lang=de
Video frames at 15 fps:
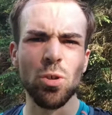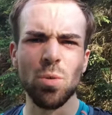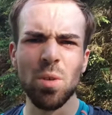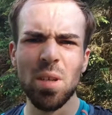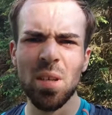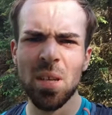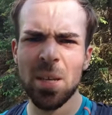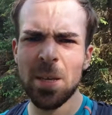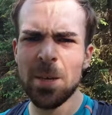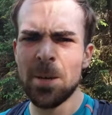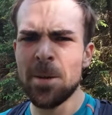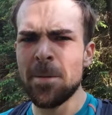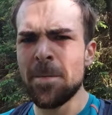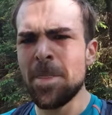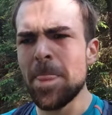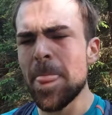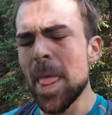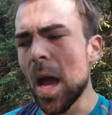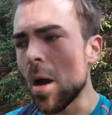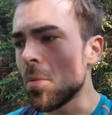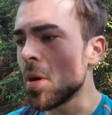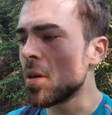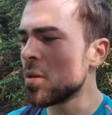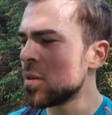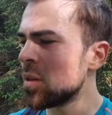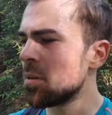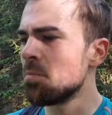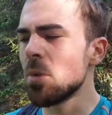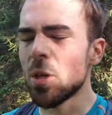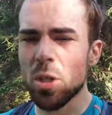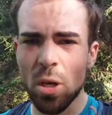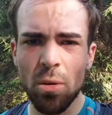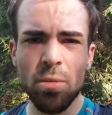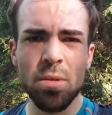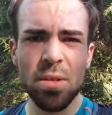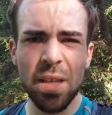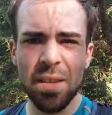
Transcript: Stunde. Aber mal schauen,